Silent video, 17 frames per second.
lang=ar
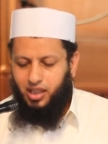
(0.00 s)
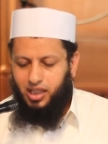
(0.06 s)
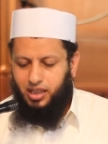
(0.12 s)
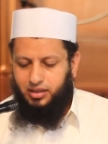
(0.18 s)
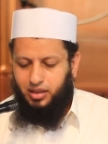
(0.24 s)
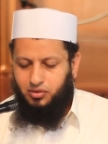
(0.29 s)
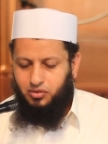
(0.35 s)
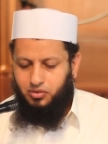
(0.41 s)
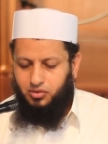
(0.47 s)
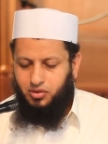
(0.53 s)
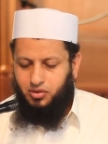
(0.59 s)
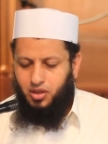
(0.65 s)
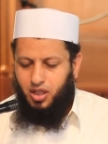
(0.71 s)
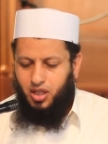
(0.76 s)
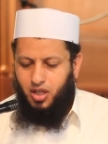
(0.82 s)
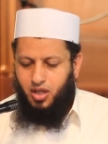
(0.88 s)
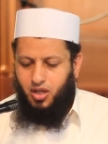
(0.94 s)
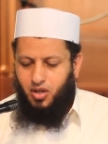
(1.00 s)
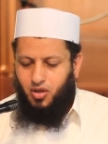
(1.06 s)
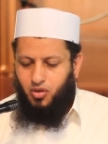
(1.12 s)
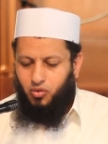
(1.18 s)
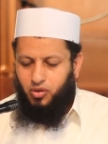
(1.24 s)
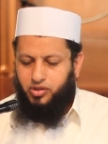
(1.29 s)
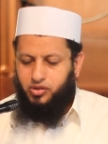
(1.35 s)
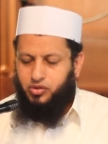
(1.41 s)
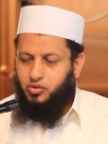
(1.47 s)
صلاته
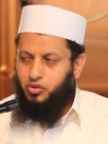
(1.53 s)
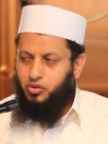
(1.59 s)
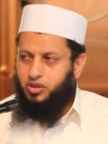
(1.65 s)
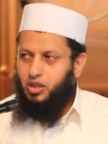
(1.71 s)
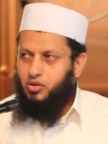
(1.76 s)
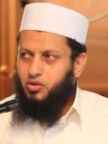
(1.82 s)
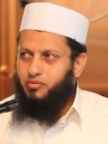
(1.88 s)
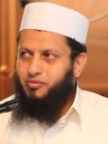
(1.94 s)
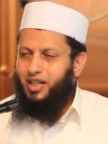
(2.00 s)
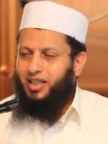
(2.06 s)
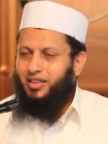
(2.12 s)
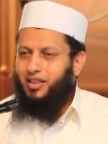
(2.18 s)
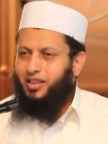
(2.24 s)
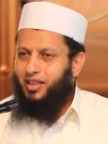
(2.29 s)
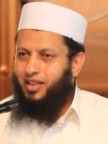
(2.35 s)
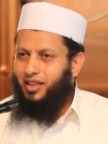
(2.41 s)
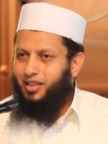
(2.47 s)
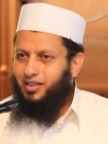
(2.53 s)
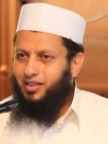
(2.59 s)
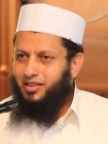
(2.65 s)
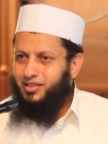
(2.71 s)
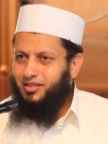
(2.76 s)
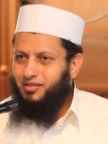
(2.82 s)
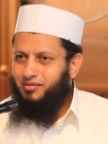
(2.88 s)
والسجود يكون بعد الايه